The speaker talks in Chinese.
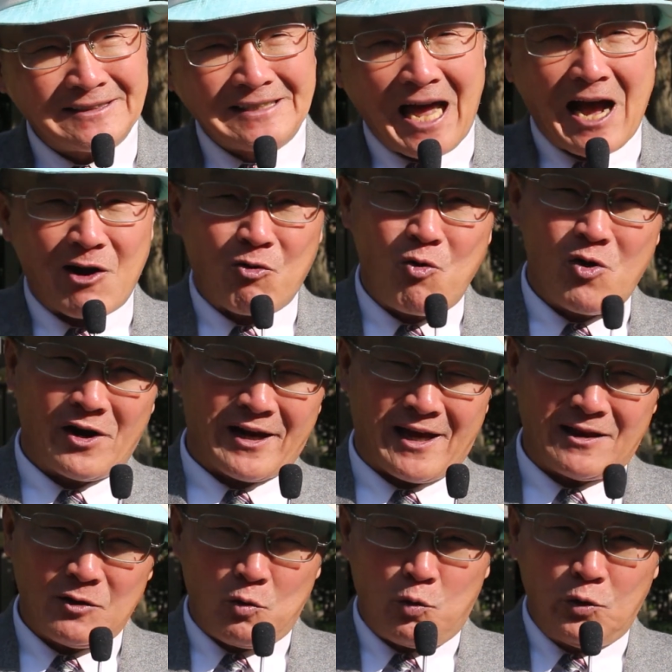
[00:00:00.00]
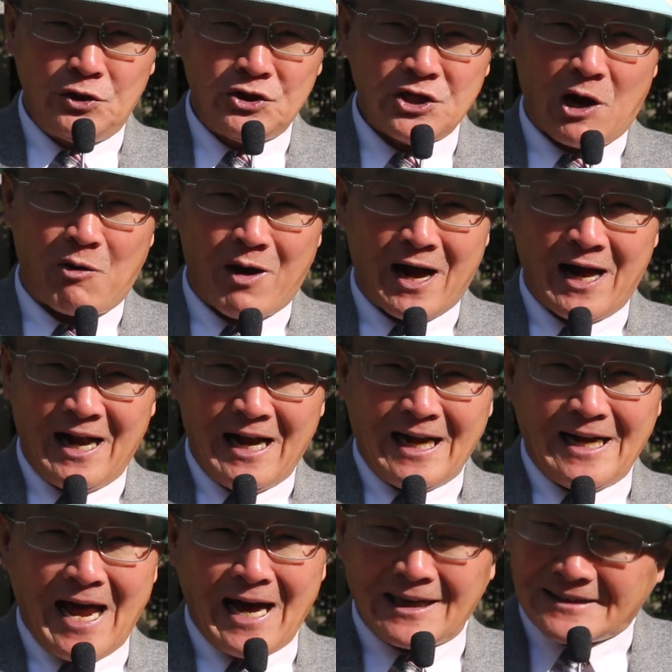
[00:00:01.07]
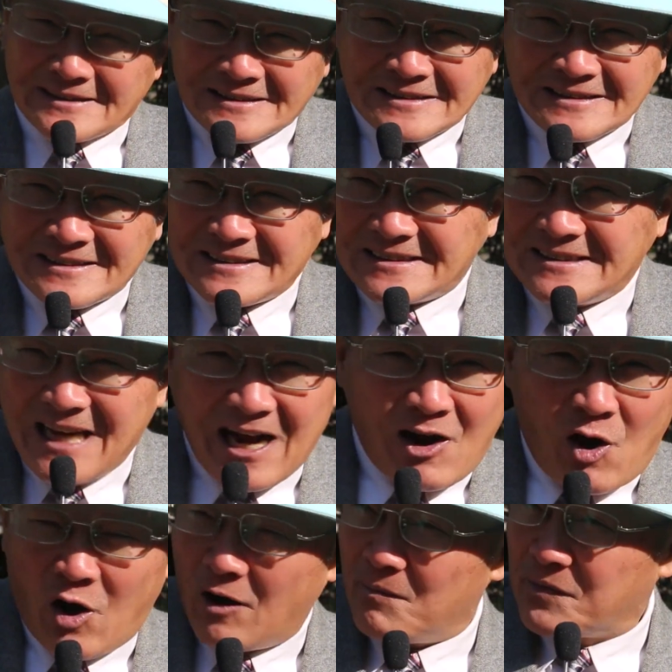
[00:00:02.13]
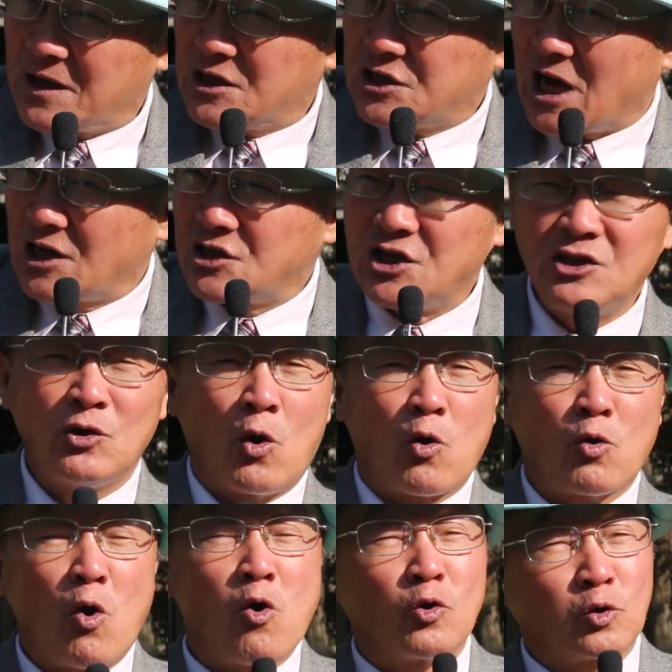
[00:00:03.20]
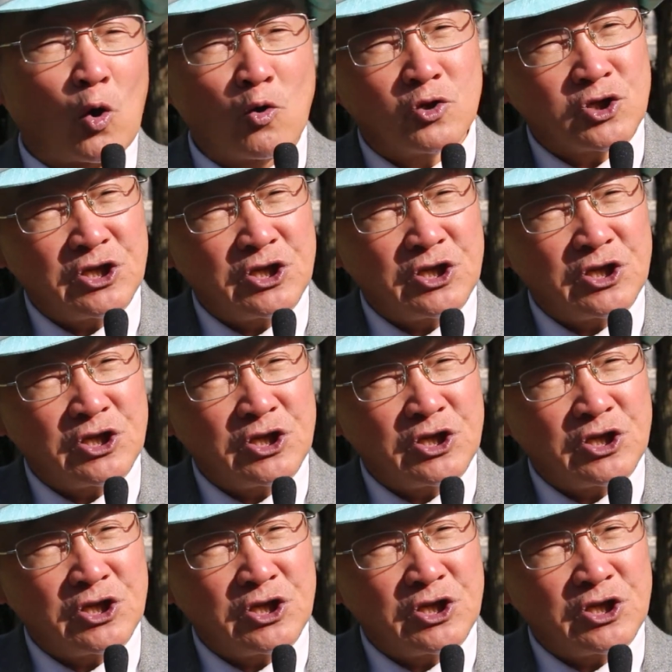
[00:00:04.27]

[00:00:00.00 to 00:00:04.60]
大过年婚笑话，让让哈乡亲哦共同